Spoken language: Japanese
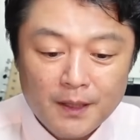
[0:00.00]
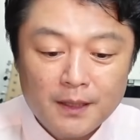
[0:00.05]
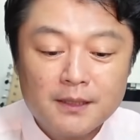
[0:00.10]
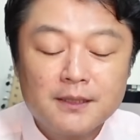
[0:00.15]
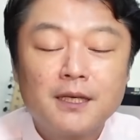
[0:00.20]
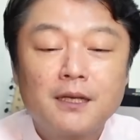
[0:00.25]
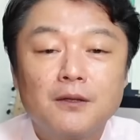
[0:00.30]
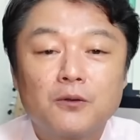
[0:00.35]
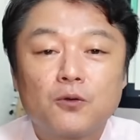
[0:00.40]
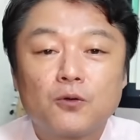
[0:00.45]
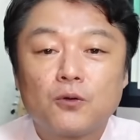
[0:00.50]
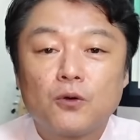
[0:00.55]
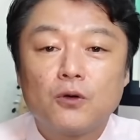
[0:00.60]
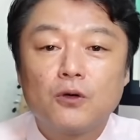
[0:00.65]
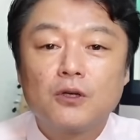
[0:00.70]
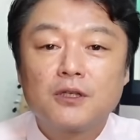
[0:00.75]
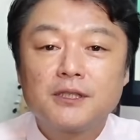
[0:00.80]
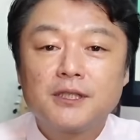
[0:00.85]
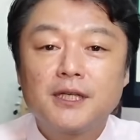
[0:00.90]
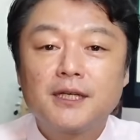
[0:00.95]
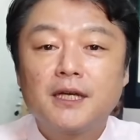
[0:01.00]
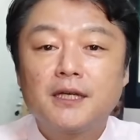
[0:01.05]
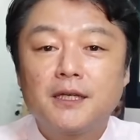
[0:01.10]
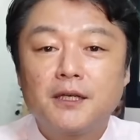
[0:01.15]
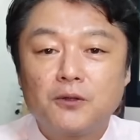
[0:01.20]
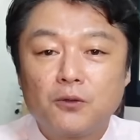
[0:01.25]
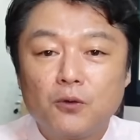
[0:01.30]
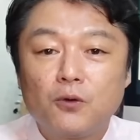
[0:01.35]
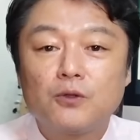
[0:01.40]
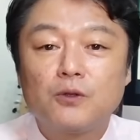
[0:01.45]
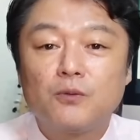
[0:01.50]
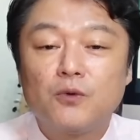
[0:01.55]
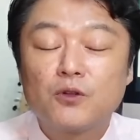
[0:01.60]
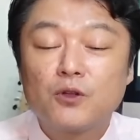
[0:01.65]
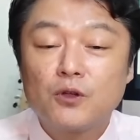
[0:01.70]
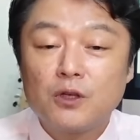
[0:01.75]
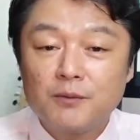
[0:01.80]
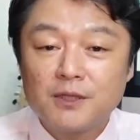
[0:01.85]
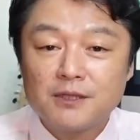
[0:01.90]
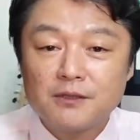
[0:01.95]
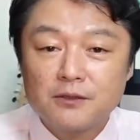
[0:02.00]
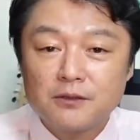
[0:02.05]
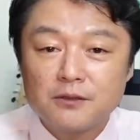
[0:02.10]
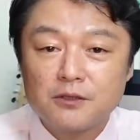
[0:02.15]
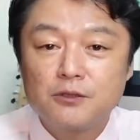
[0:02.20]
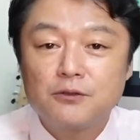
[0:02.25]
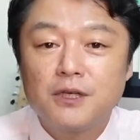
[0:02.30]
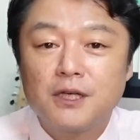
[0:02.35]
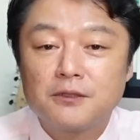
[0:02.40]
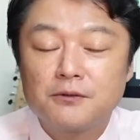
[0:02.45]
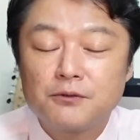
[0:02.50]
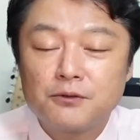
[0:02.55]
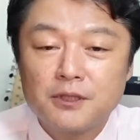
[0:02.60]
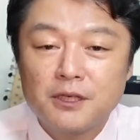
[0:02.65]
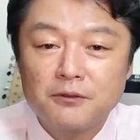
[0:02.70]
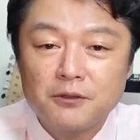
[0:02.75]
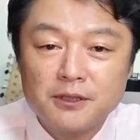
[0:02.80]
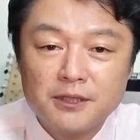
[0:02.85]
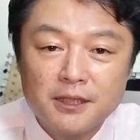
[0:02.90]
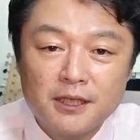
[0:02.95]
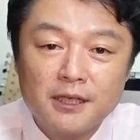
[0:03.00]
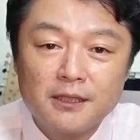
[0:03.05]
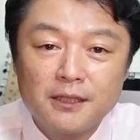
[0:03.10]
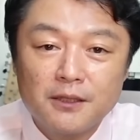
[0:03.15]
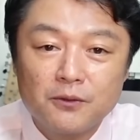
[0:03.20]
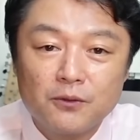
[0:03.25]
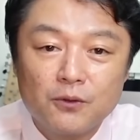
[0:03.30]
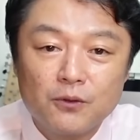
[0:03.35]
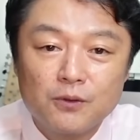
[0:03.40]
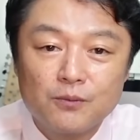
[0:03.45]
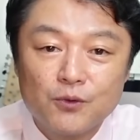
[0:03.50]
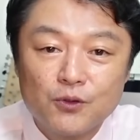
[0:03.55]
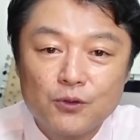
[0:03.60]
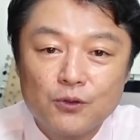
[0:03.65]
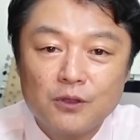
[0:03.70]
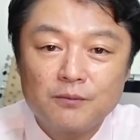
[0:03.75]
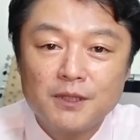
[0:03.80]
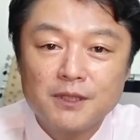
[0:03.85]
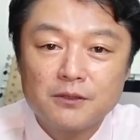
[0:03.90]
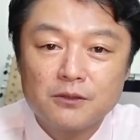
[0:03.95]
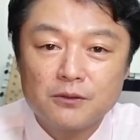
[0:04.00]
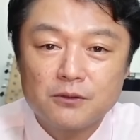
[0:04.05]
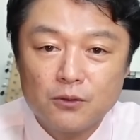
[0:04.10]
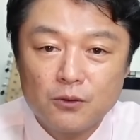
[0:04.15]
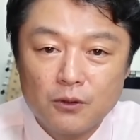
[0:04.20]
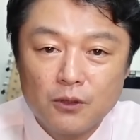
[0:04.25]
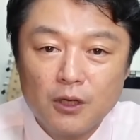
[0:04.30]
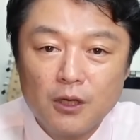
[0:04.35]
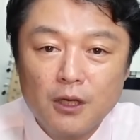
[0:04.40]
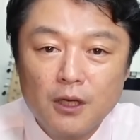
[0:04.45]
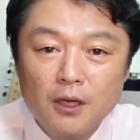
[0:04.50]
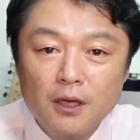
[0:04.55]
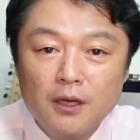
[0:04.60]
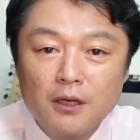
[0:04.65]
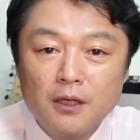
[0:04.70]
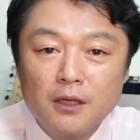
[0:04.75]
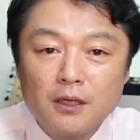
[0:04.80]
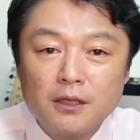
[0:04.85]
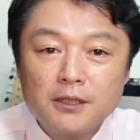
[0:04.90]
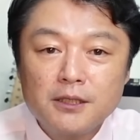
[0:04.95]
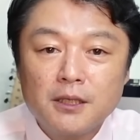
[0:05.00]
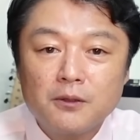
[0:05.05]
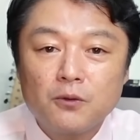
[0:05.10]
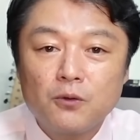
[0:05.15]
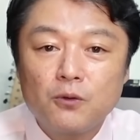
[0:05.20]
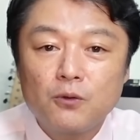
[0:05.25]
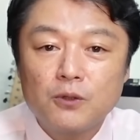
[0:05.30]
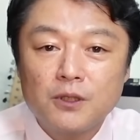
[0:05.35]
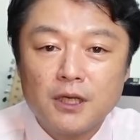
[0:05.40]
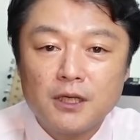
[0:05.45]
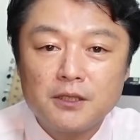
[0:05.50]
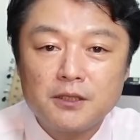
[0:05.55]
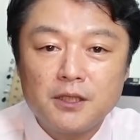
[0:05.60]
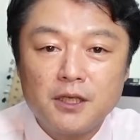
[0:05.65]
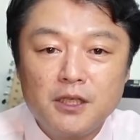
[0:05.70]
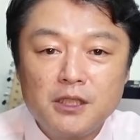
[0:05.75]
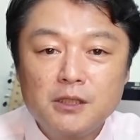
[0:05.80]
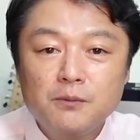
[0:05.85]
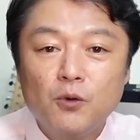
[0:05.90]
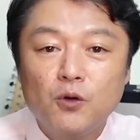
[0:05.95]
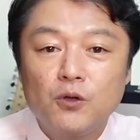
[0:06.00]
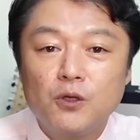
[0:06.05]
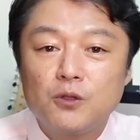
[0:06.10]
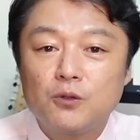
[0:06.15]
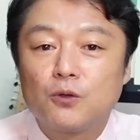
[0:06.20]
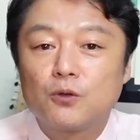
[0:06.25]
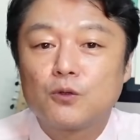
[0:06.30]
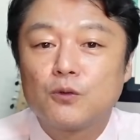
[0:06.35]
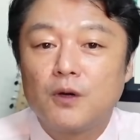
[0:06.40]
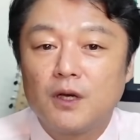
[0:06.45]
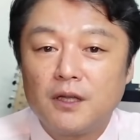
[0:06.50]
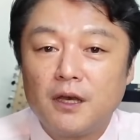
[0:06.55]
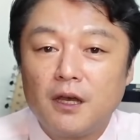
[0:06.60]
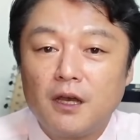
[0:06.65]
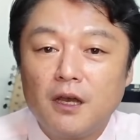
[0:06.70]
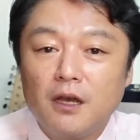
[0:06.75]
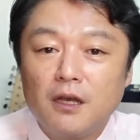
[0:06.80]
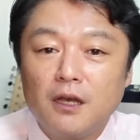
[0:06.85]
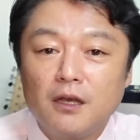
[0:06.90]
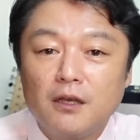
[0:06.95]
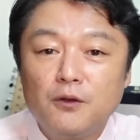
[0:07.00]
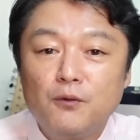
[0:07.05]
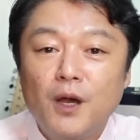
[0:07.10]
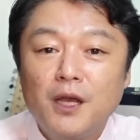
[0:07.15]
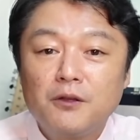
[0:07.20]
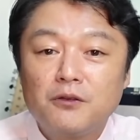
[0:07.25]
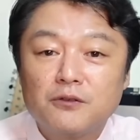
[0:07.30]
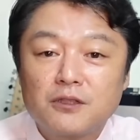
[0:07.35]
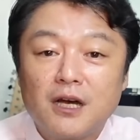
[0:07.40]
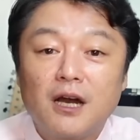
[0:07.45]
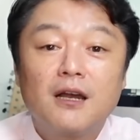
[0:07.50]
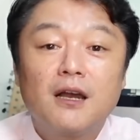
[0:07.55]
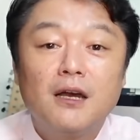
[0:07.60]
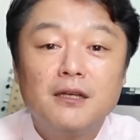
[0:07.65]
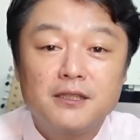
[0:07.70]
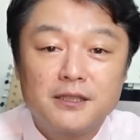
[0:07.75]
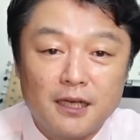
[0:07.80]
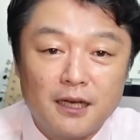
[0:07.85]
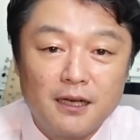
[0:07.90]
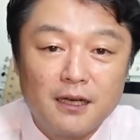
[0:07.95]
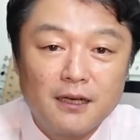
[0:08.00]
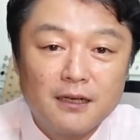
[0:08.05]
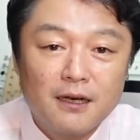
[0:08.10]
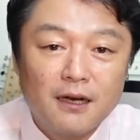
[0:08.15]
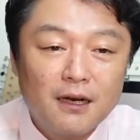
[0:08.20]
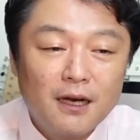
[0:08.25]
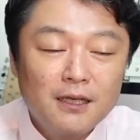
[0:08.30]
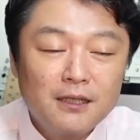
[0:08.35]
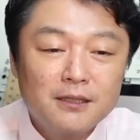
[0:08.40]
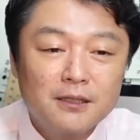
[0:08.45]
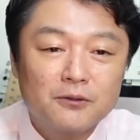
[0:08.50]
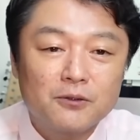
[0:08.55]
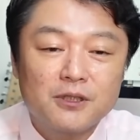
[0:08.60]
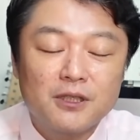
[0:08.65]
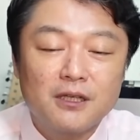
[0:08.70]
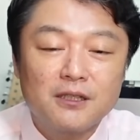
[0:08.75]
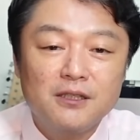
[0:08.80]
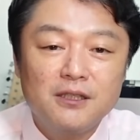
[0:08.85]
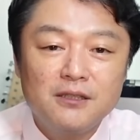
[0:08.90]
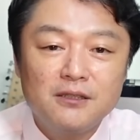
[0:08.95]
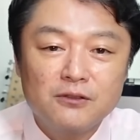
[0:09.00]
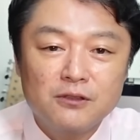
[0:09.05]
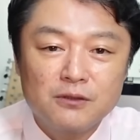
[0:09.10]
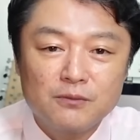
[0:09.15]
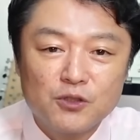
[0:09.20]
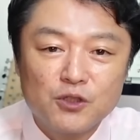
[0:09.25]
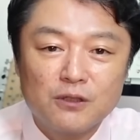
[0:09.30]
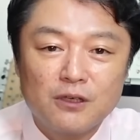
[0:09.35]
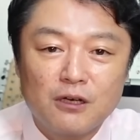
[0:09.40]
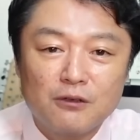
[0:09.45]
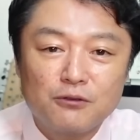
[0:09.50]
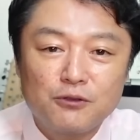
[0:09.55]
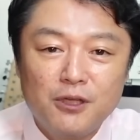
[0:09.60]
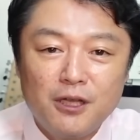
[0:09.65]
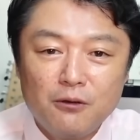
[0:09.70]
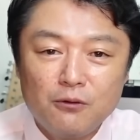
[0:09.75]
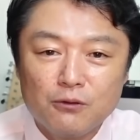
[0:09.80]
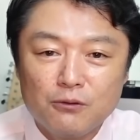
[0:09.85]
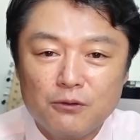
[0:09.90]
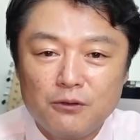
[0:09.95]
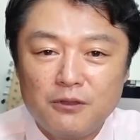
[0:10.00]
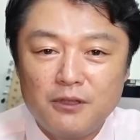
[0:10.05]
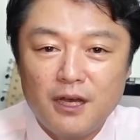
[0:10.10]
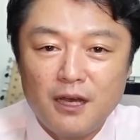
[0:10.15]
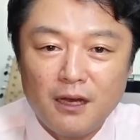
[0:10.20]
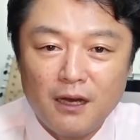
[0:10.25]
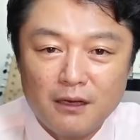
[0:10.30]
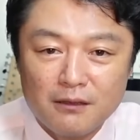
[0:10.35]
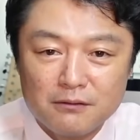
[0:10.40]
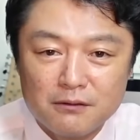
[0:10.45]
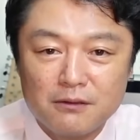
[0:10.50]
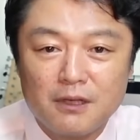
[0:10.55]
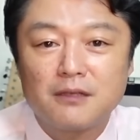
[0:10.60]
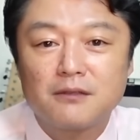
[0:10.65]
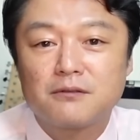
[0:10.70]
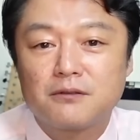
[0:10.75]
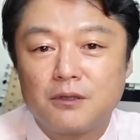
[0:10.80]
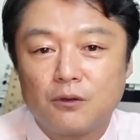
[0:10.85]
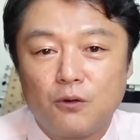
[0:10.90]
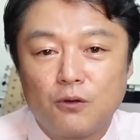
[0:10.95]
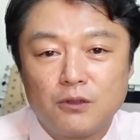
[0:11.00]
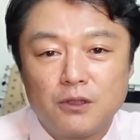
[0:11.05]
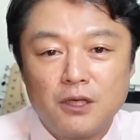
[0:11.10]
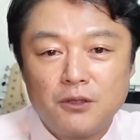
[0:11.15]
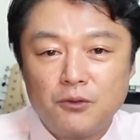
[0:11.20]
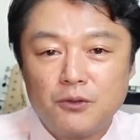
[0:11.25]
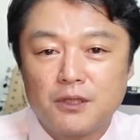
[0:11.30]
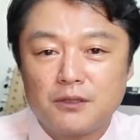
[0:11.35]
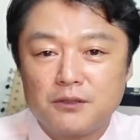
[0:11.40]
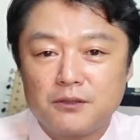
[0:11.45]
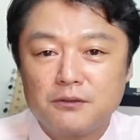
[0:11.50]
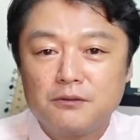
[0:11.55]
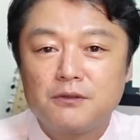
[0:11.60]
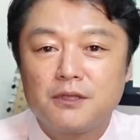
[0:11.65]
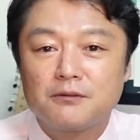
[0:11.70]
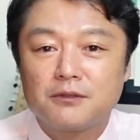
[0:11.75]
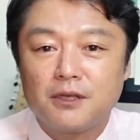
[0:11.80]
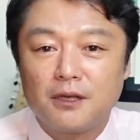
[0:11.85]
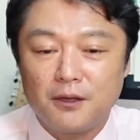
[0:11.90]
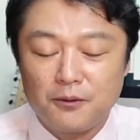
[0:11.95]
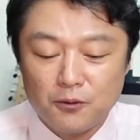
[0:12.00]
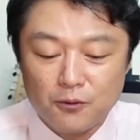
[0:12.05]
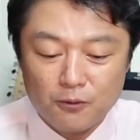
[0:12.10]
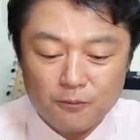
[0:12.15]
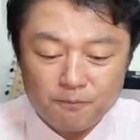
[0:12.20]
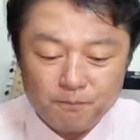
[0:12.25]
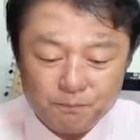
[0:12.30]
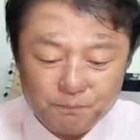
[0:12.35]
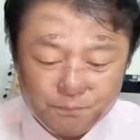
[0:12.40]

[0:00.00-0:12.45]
さらにこの記者会見の方に戻ります10月2日の記者会見の方に戻りますと記者の方に対して一問一答とはねいわゆる加害者加害者のジャニーズ事務所が不定こと言ってやがるなんつってこんな人たち言うんですけれど